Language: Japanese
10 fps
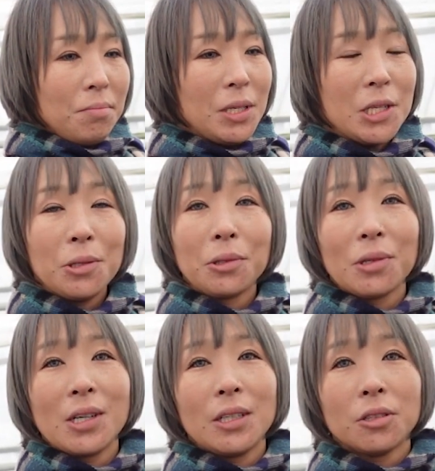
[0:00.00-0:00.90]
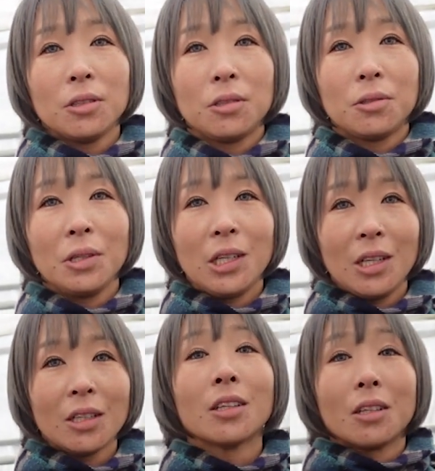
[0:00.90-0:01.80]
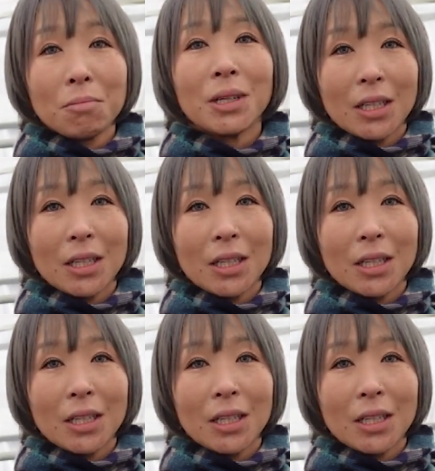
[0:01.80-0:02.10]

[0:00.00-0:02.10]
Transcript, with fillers: 認証とかがすっごい綺麗になってて、ま